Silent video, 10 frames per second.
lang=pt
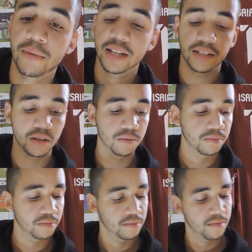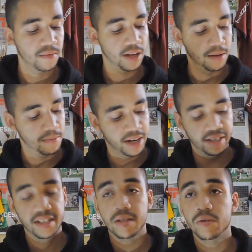abrasão.
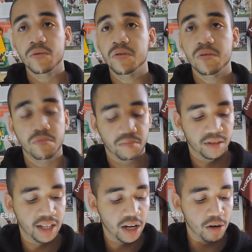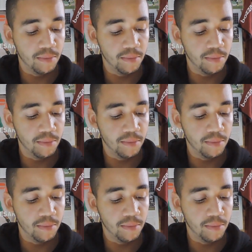Mas isso é